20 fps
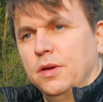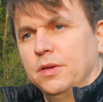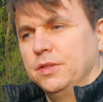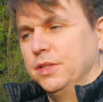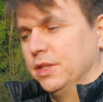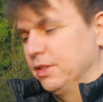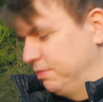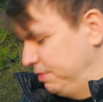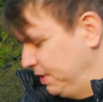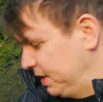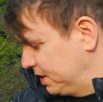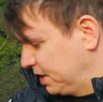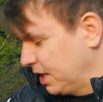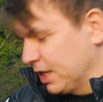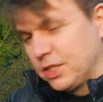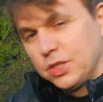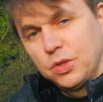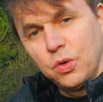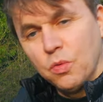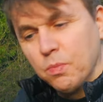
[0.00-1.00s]
Сейчас весь
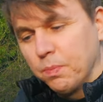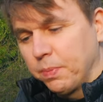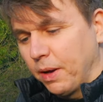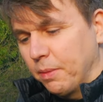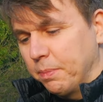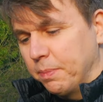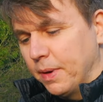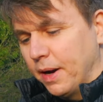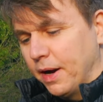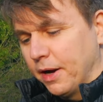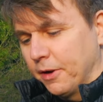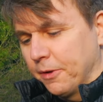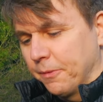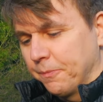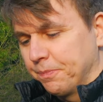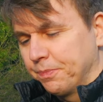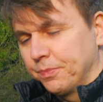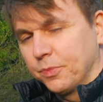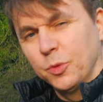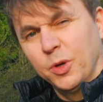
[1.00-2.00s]
костром пропах,
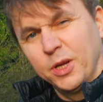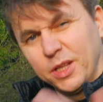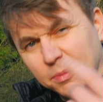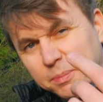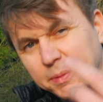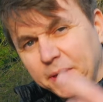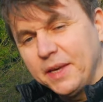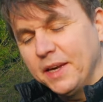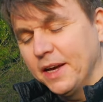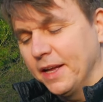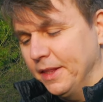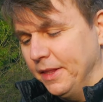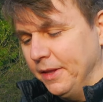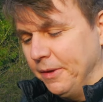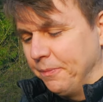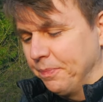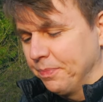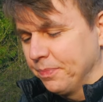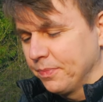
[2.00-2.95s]
но это приятно.